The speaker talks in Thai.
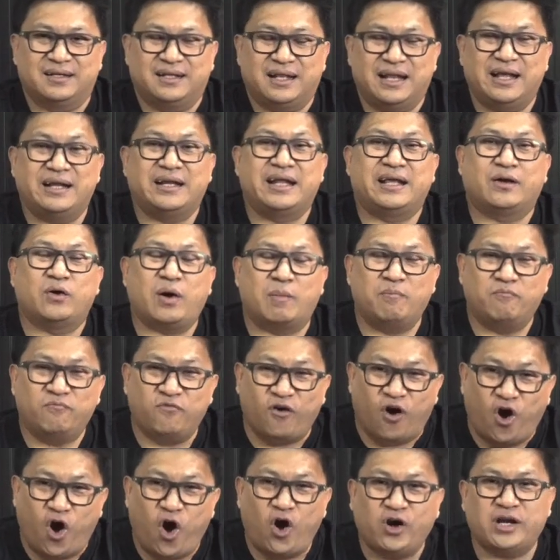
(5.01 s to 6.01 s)
และในคำ
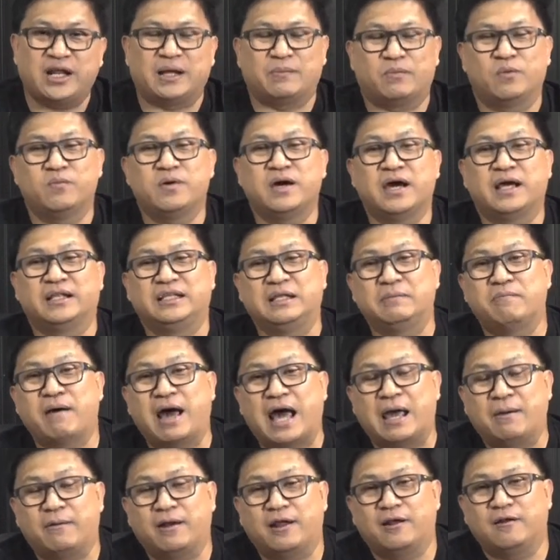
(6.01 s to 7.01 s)
ฟ้องเนี่ยผมเคยอธิบา
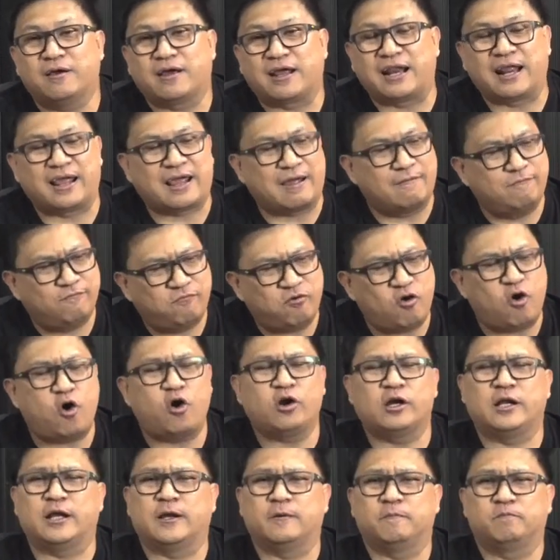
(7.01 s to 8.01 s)
ยไว้แล้วในคำฟ้อง
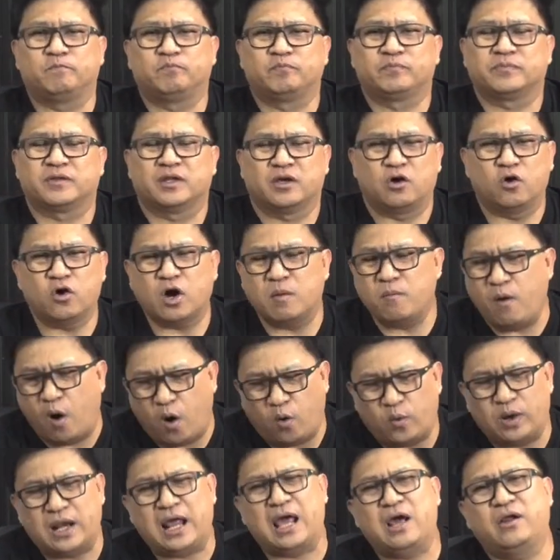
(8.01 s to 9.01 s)
เนี่ยเขาก็บอก
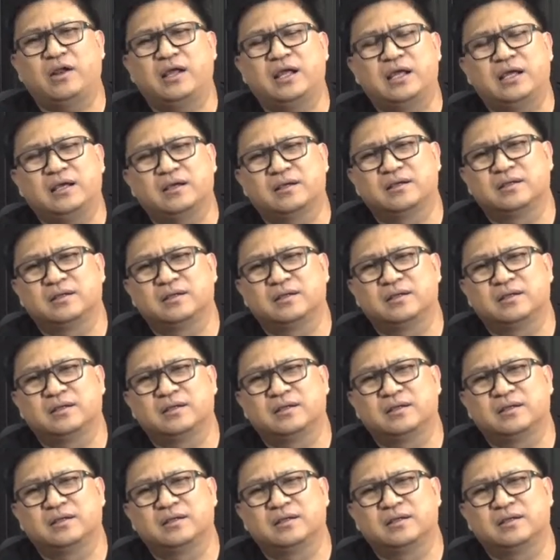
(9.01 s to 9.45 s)
ไว้แล้วนะ